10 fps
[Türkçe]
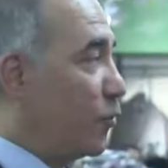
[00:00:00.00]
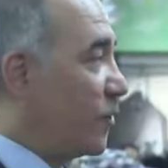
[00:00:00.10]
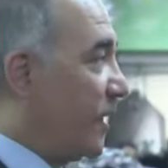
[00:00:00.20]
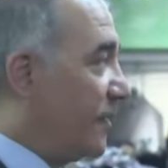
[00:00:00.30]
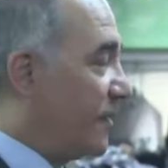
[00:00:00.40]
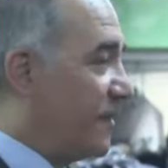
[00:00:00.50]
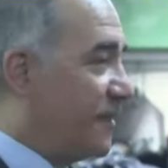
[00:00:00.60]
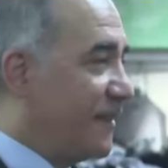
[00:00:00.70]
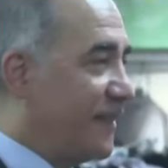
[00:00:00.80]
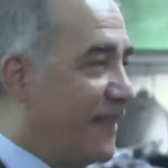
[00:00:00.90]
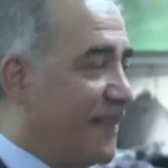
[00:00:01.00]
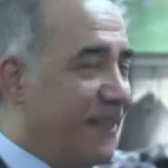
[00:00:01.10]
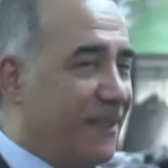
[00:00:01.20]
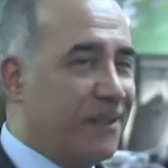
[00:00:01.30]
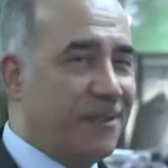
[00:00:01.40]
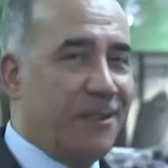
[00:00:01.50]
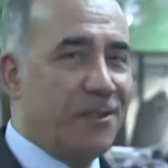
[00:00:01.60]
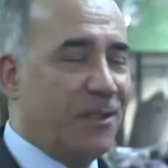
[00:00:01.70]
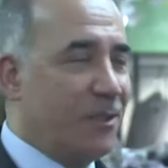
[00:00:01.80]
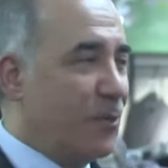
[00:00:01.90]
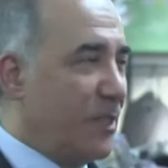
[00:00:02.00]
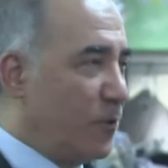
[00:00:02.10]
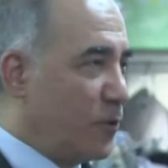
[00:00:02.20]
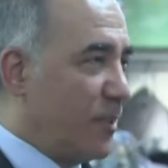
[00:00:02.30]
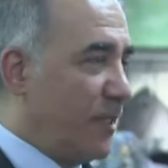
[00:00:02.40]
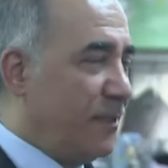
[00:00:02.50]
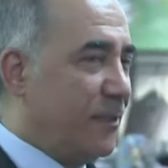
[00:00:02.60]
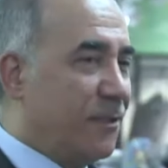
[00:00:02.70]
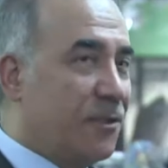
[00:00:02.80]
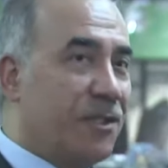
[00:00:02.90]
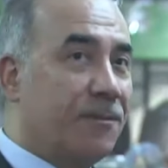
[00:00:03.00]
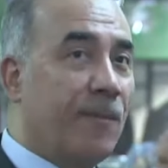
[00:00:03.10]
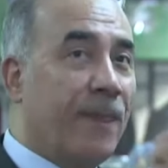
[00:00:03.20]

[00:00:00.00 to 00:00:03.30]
güzelliklerini izleyicilerimize gösterdiğiniz için.